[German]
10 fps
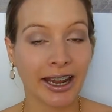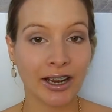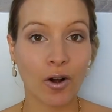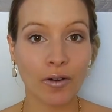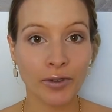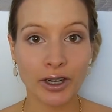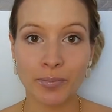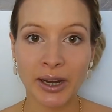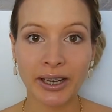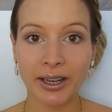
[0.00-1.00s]
Ich hoffe, ihr
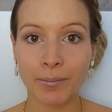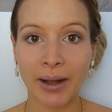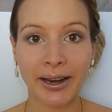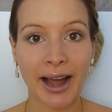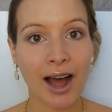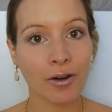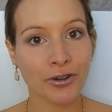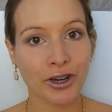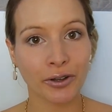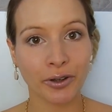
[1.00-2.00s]
schminkt ihn mal nach
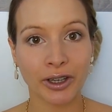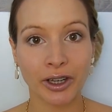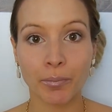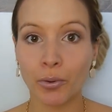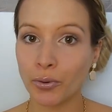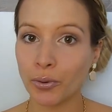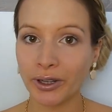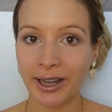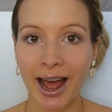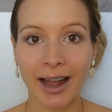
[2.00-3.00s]
und schaut euch die
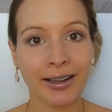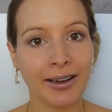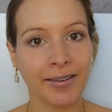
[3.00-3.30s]
Produkte an,